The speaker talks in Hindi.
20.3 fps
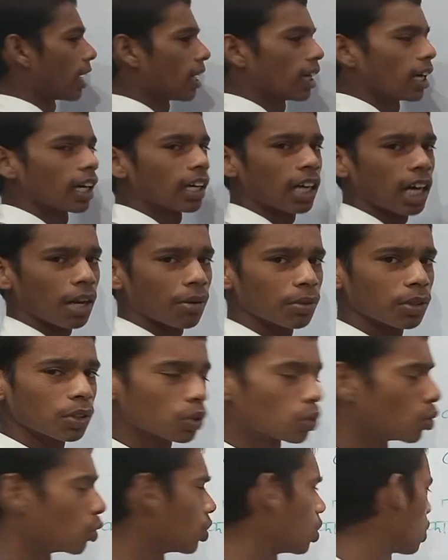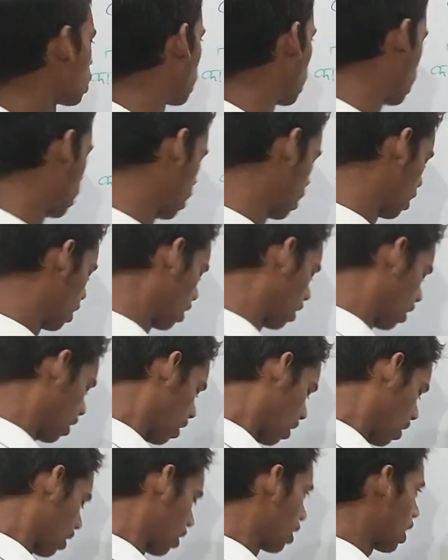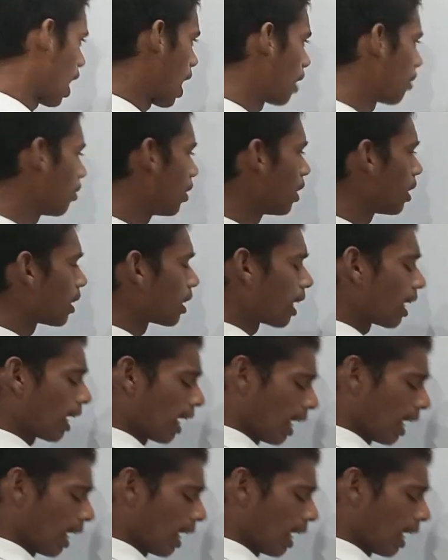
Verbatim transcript: क्या है अकार्बनिक होते क्या है कार्बनिक